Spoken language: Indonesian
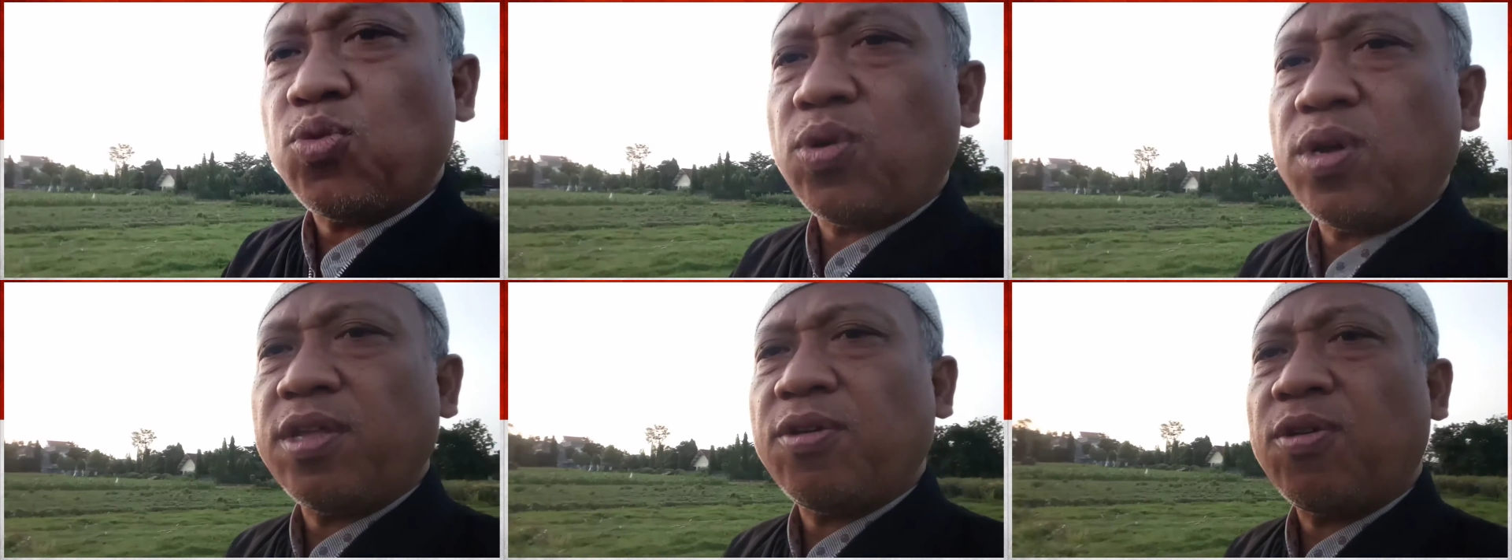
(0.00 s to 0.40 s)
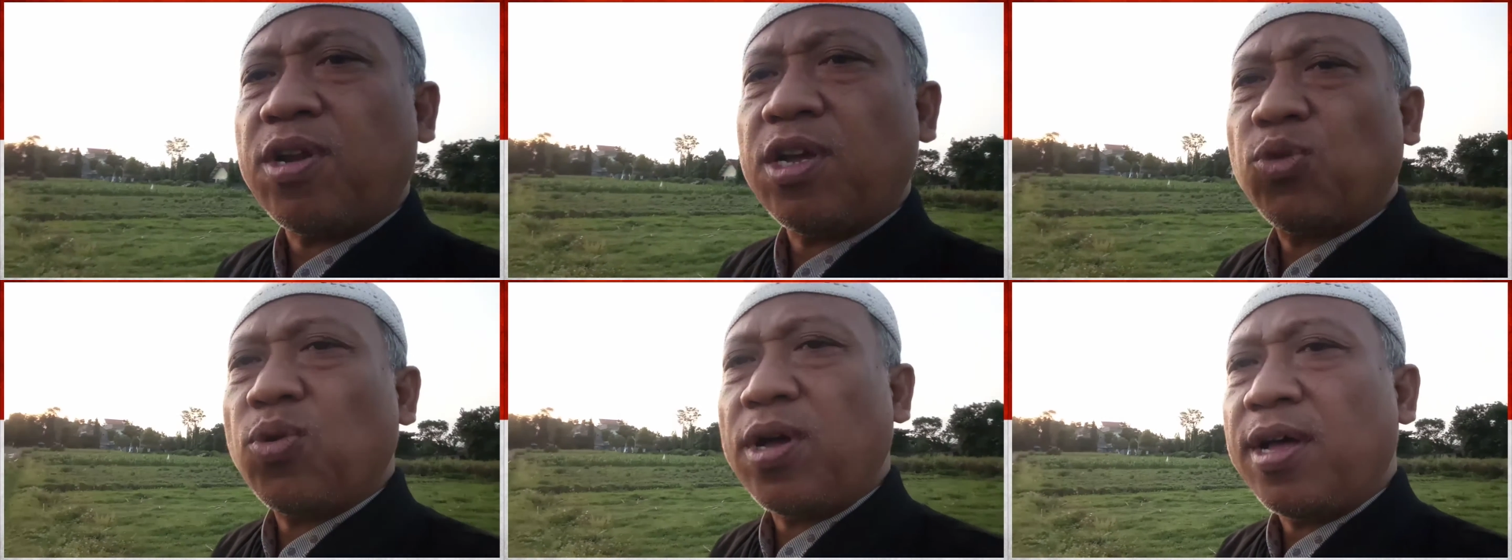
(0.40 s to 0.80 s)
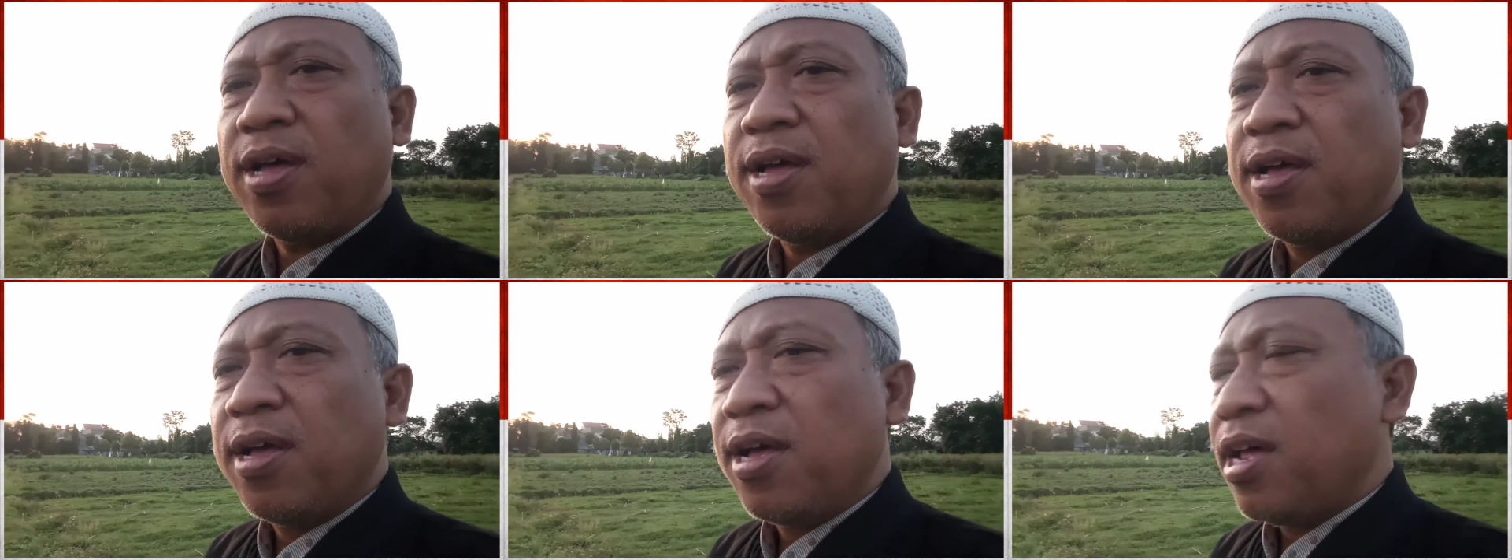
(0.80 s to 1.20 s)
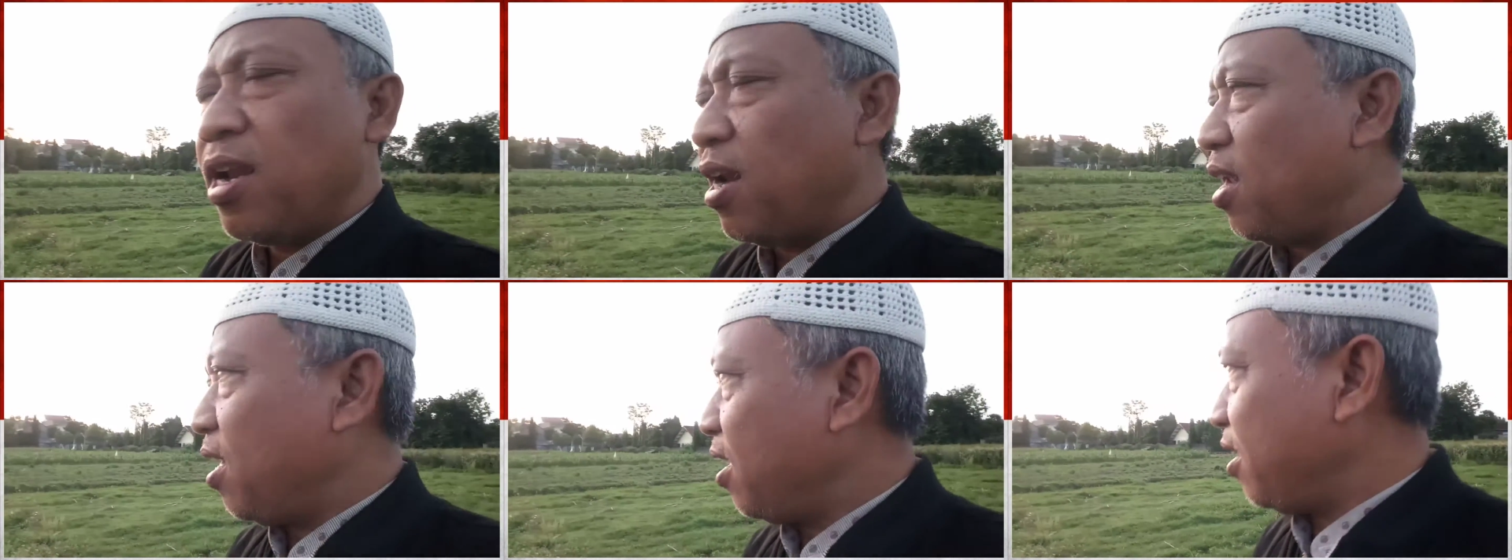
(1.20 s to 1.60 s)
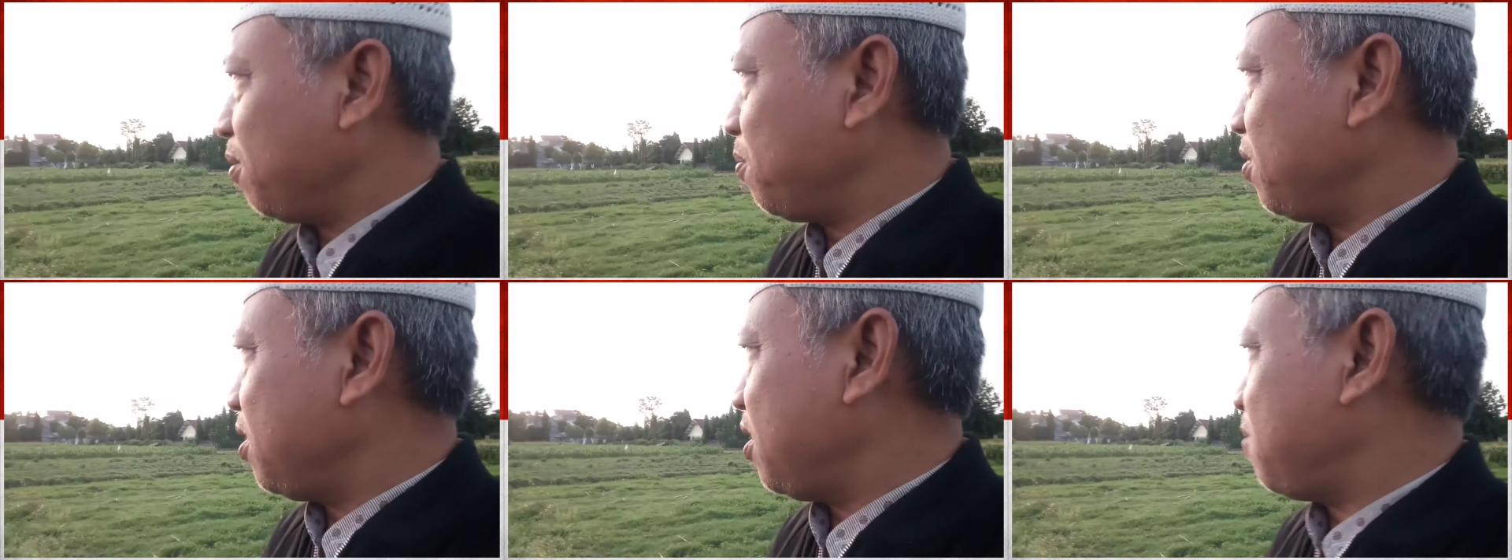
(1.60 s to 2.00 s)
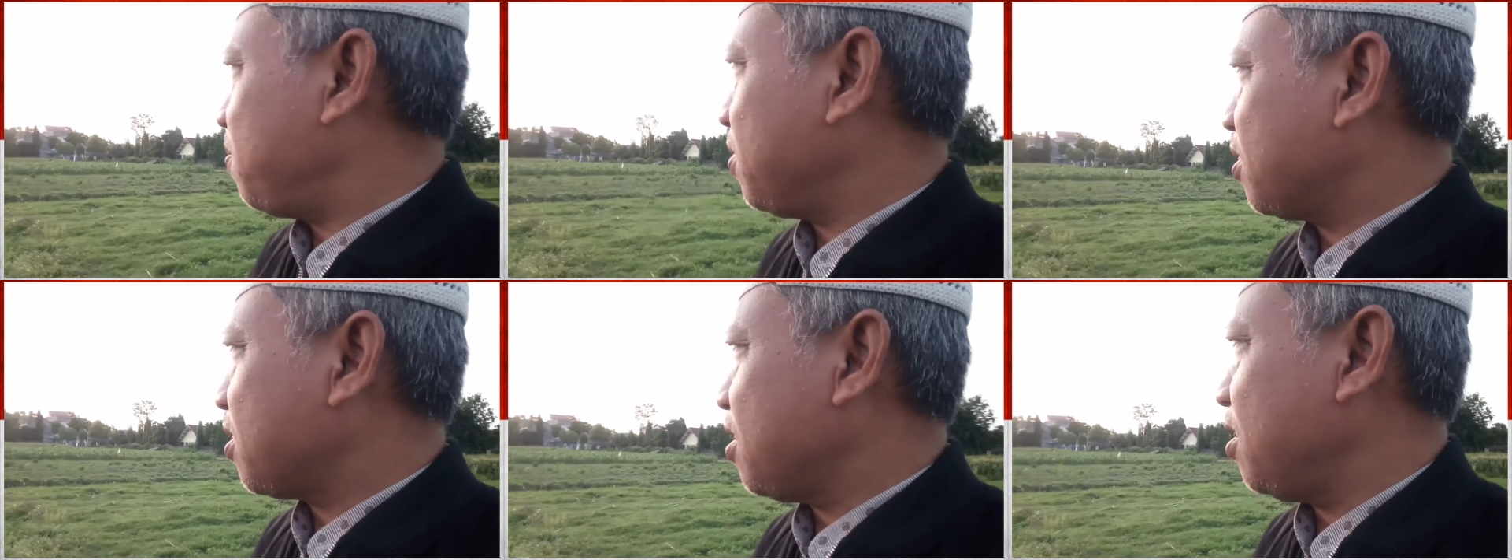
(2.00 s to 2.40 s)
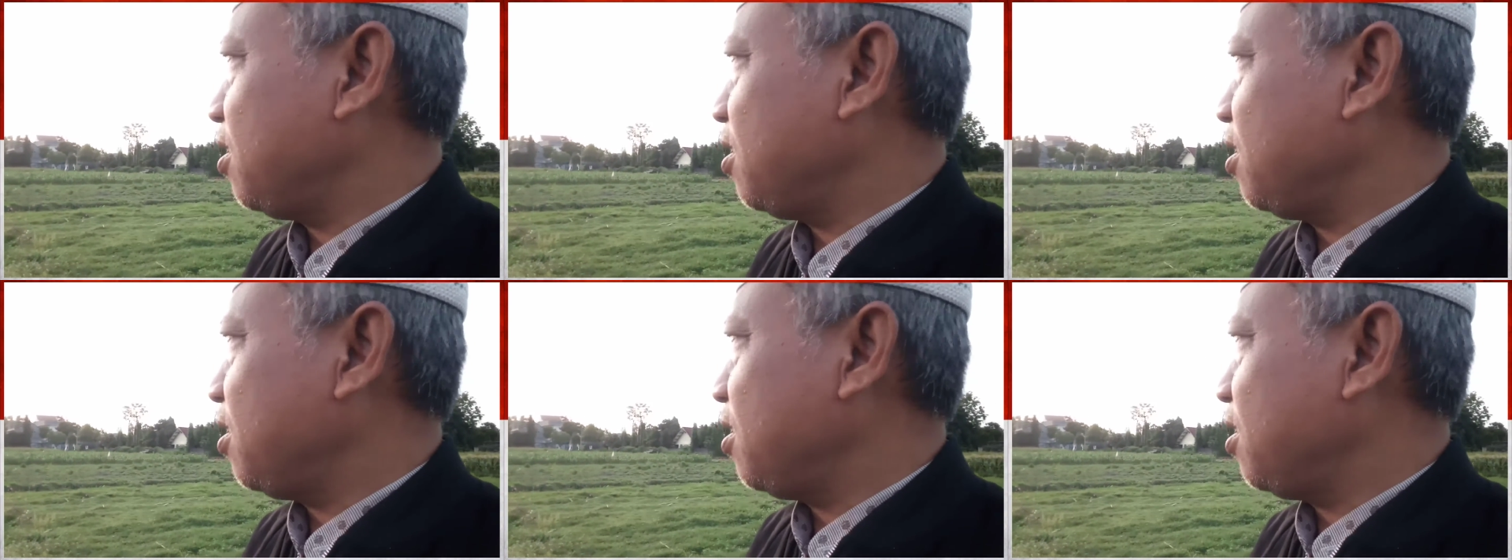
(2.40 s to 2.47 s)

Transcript: tuanya. Orang tua lari menyelamatkan